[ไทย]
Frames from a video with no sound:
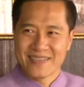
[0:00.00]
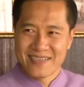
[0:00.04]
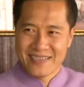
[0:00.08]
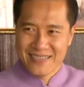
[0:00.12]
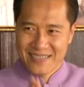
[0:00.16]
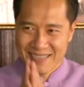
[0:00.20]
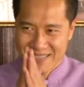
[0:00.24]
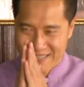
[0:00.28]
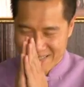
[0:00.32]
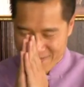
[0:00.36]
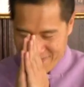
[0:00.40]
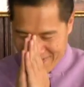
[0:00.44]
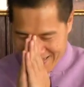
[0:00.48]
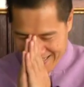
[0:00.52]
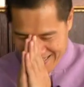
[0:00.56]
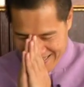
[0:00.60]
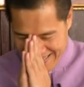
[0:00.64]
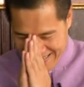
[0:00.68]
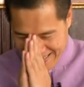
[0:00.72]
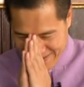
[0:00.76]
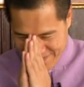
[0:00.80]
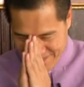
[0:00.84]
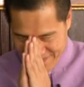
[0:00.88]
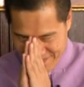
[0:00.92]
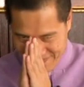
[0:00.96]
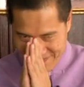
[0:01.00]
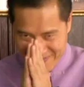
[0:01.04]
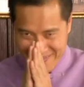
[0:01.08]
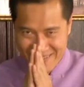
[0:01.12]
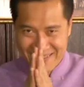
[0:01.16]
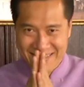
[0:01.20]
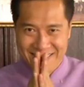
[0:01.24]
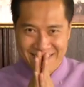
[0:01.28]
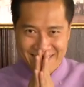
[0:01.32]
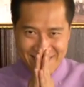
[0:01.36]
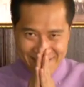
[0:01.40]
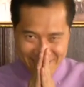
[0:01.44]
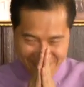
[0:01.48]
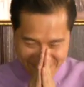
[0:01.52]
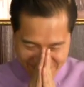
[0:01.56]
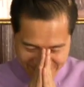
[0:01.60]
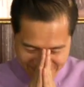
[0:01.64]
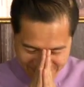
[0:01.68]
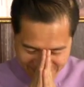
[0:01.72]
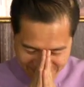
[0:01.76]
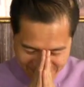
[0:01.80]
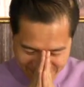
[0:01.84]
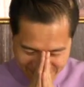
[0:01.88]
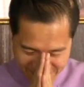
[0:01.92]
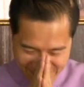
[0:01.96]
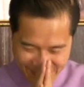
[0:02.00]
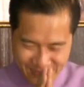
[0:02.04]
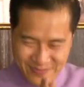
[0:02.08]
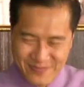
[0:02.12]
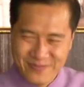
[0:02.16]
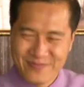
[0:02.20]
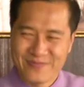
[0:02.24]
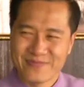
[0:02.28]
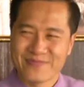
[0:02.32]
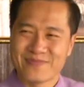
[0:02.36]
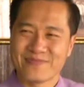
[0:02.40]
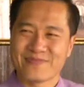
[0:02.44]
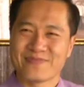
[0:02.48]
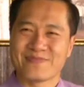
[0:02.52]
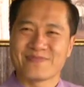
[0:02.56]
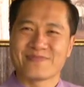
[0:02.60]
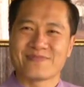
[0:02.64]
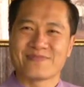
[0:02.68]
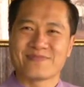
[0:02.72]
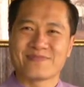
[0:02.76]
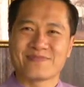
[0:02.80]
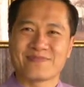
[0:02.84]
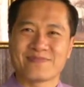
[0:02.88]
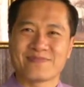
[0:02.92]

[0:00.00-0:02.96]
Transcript: สวัสดีครับ สวัสดีครับ อยากให้คุณวีรศักดิ์พูด